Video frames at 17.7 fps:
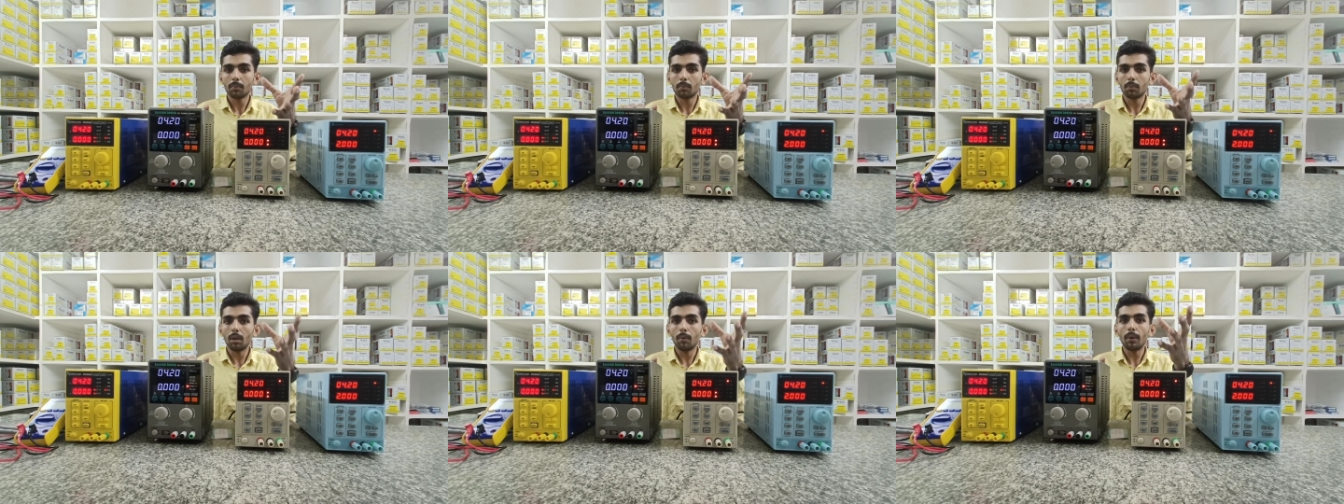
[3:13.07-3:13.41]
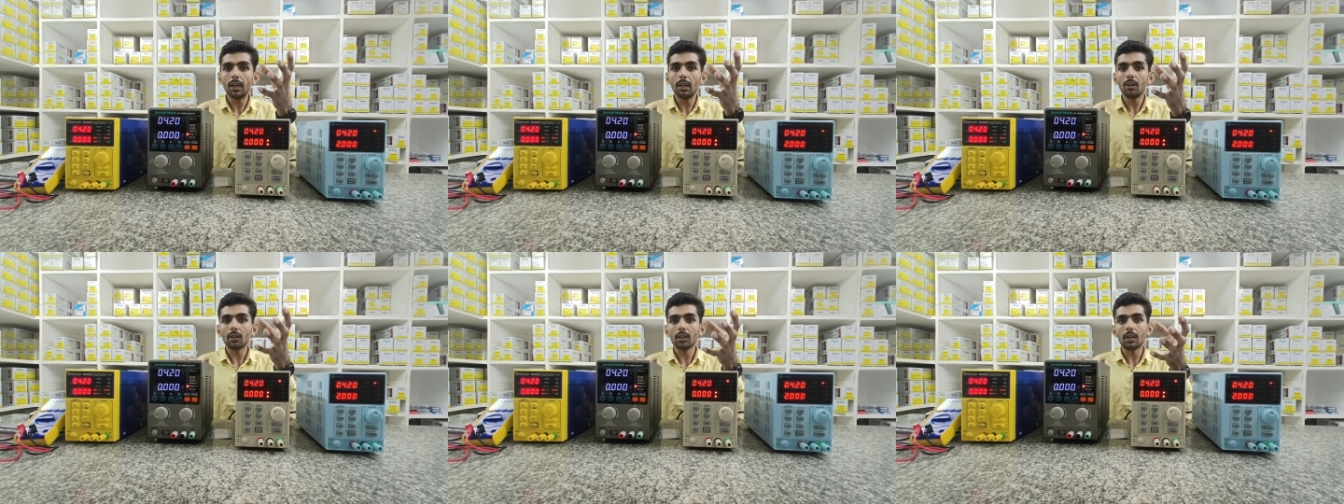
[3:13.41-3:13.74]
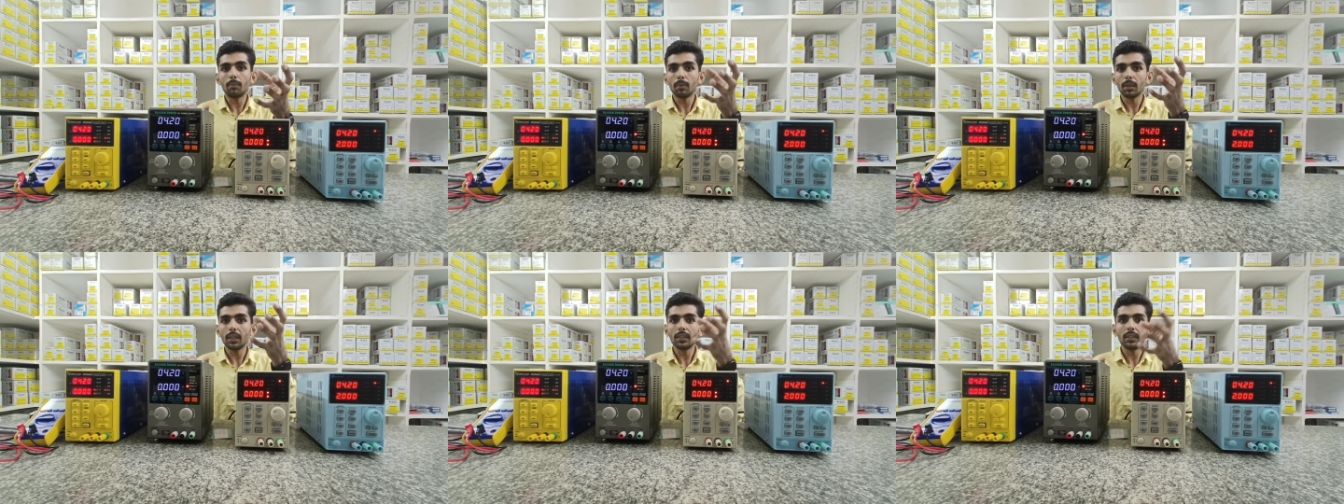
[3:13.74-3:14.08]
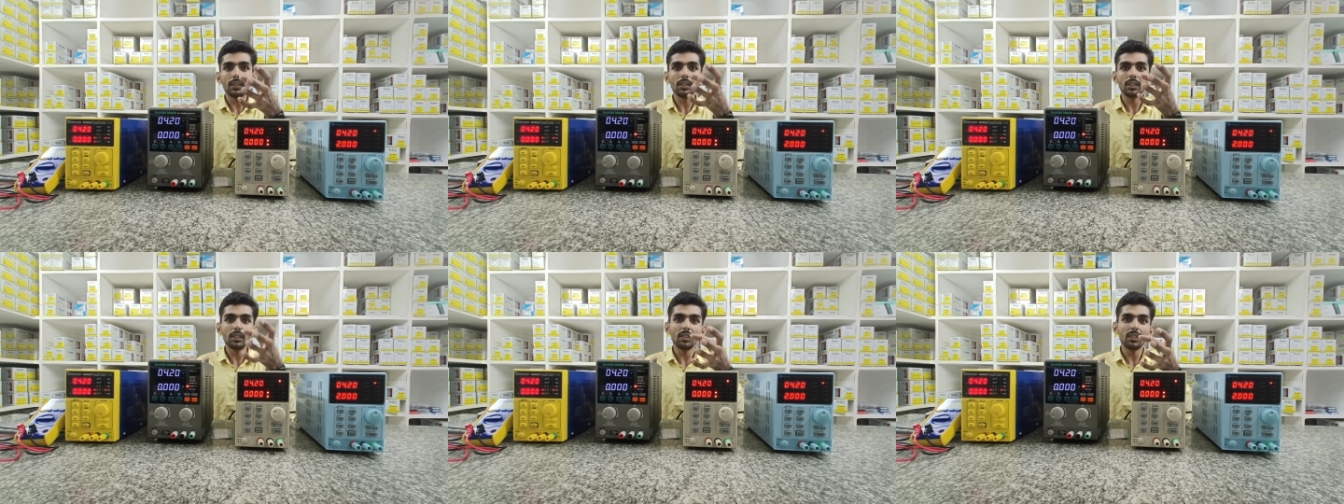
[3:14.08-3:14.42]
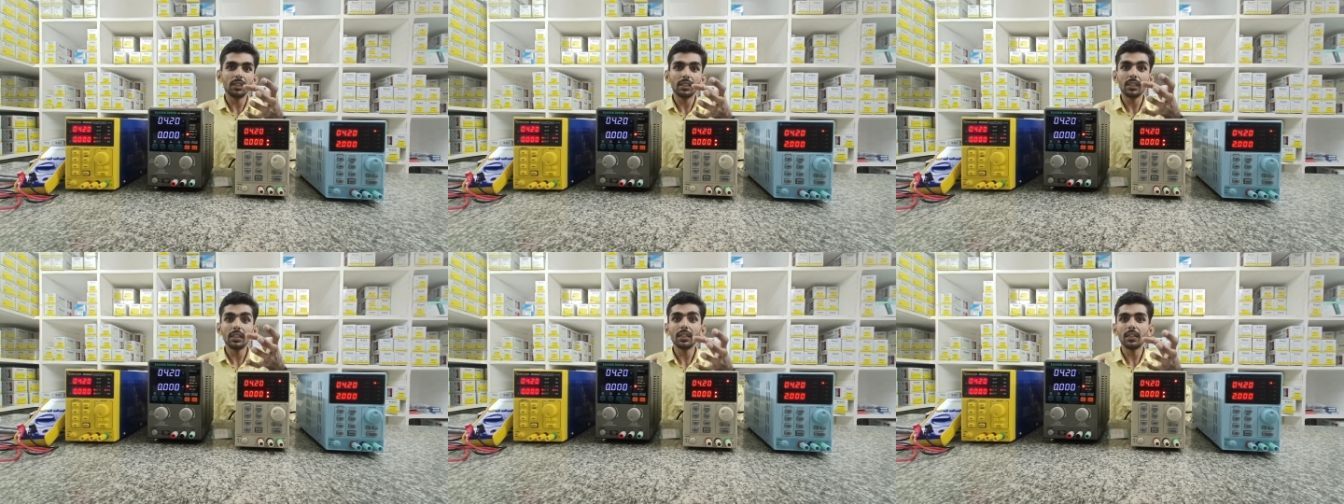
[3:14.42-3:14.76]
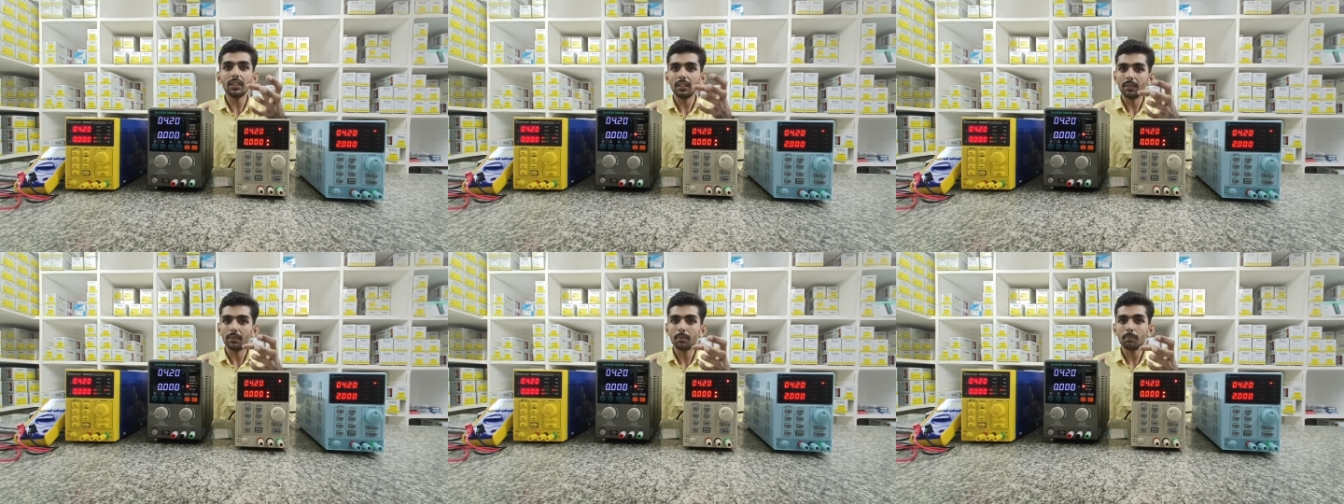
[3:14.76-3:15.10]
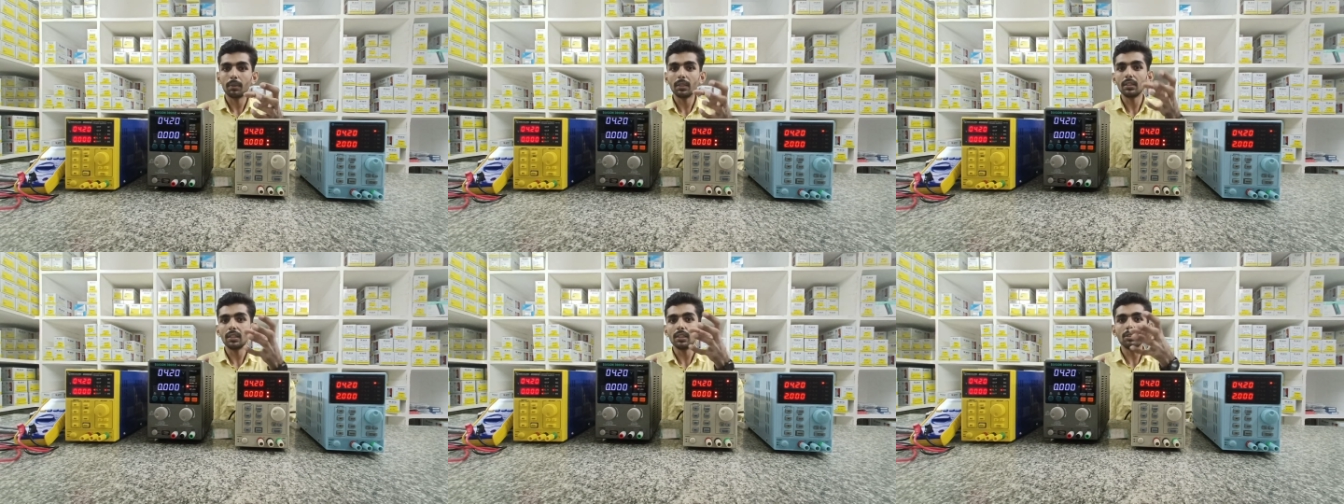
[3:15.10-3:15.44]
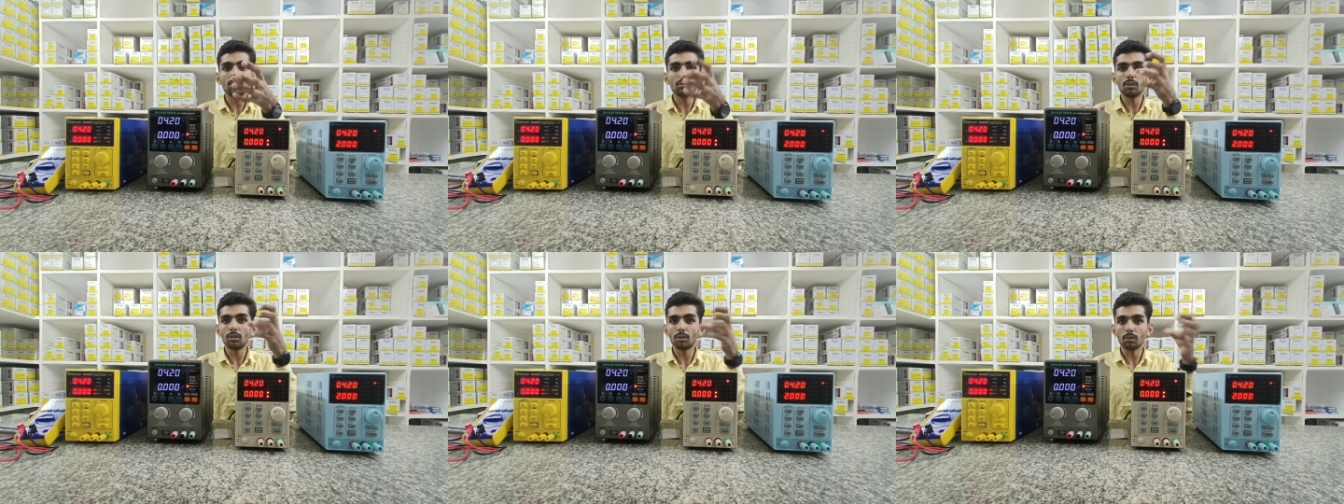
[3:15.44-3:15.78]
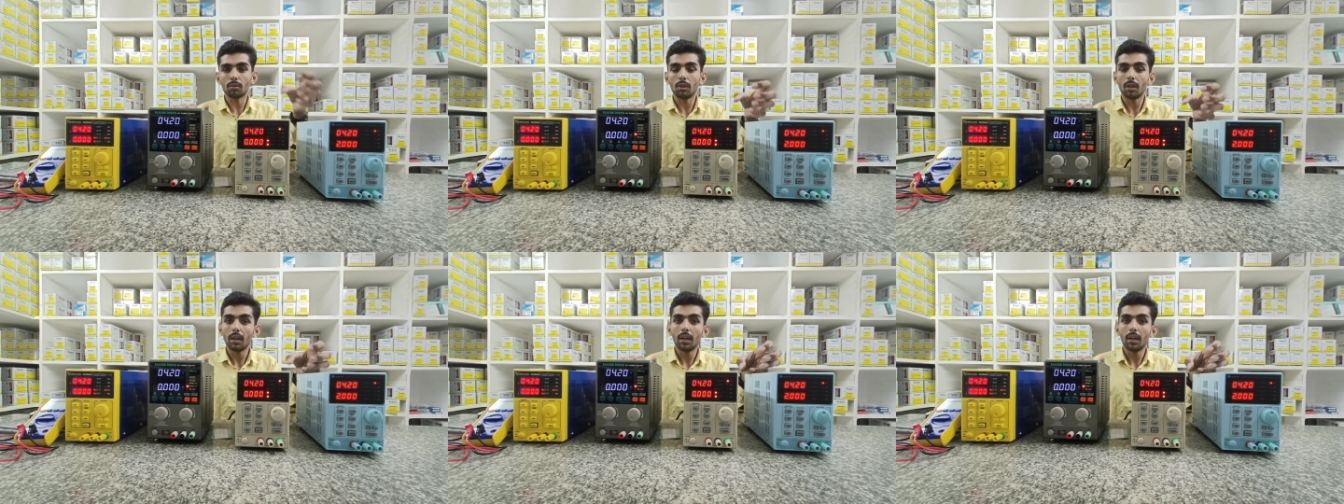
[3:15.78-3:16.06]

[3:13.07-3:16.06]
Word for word: మొబైల్లో కంప్లైంట్ ఇంటి మనం తెలుసుకోవచ్చు